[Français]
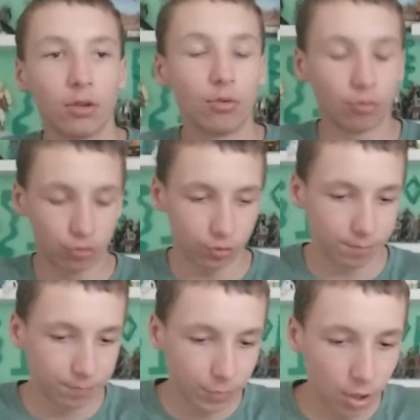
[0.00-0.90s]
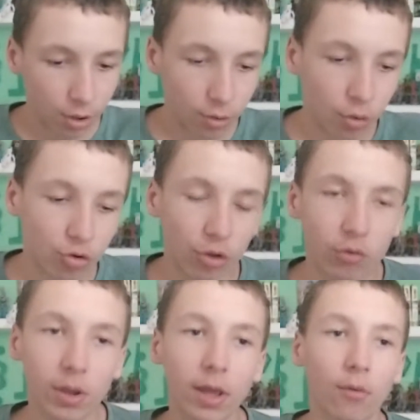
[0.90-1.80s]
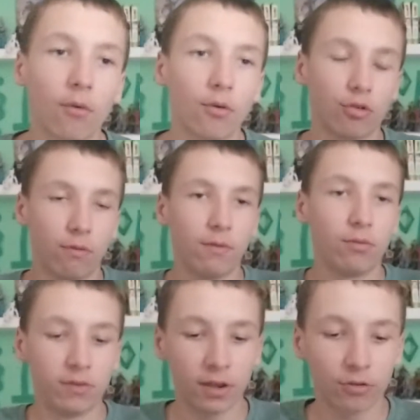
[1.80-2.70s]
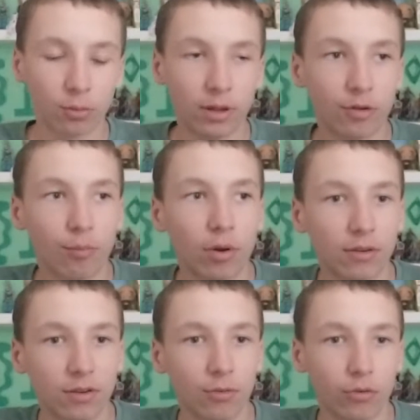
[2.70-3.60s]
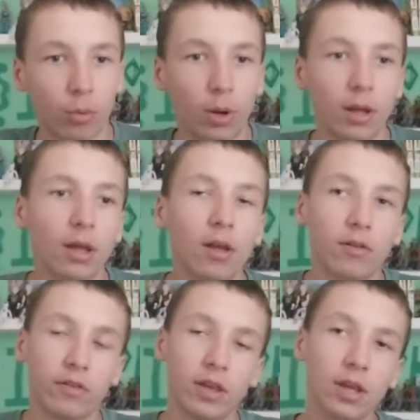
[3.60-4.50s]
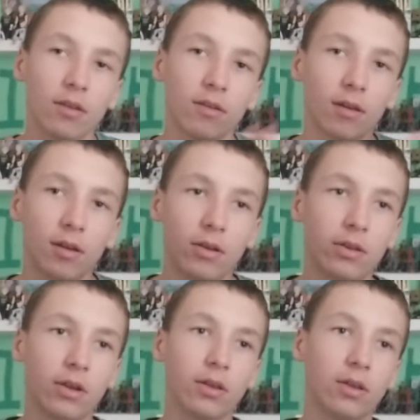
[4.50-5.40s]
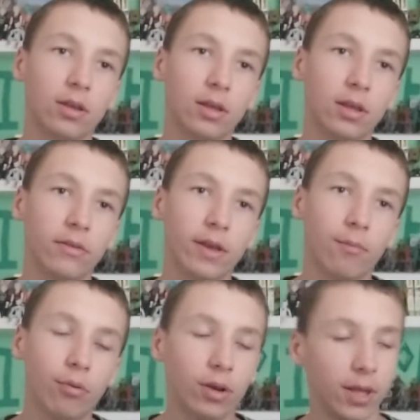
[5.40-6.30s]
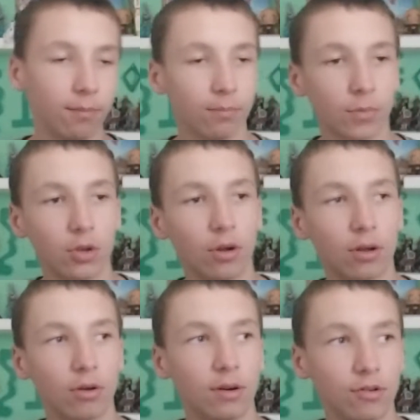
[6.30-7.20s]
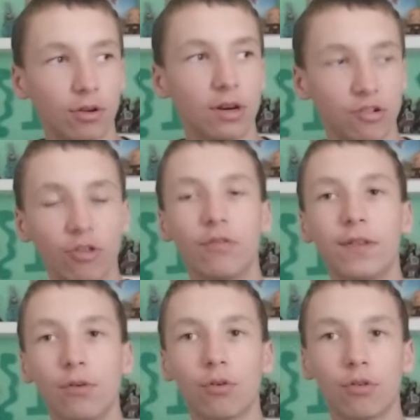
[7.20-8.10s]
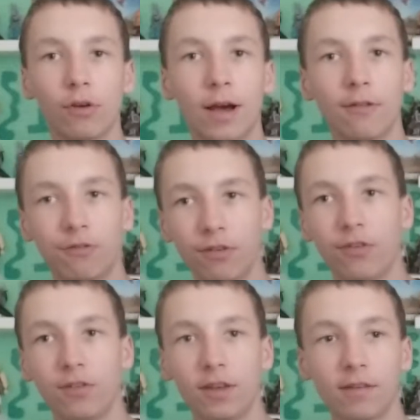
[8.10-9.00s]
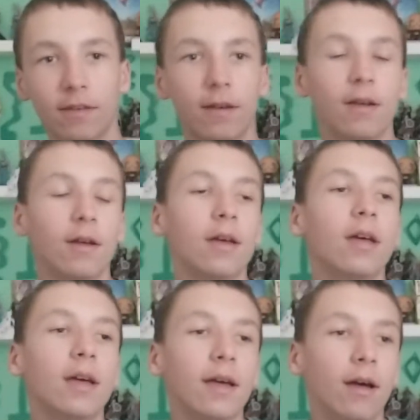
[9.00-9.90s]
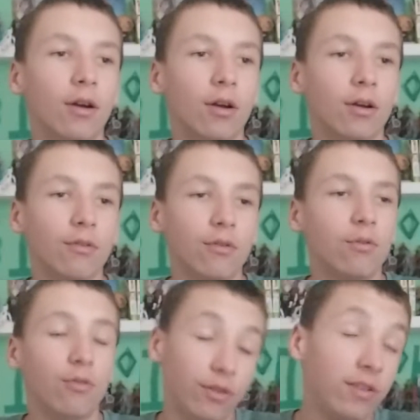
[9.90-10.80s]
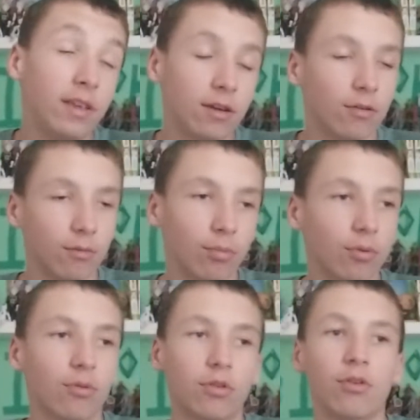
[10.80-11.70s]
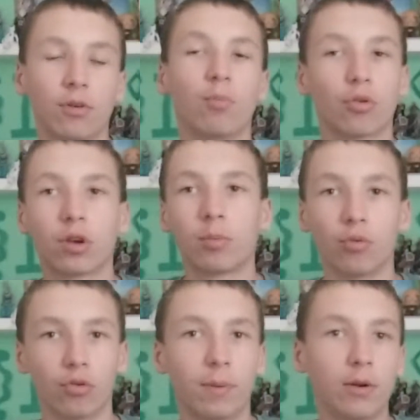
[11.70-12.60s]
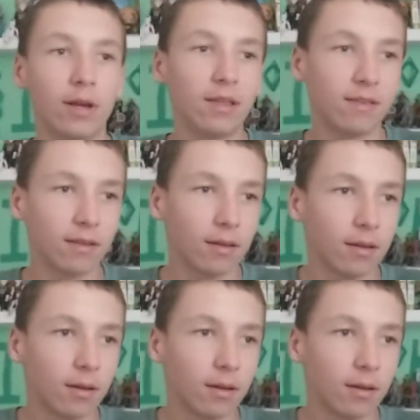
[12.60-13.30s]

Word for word: donc aujourd'hui je vais vous dire ce qu'on attend pour la saison 3 c'est c'est un peu les, les, genres de vidéos que fait Physics euh, ou Physique pour ceux qui ne prononcent pas le S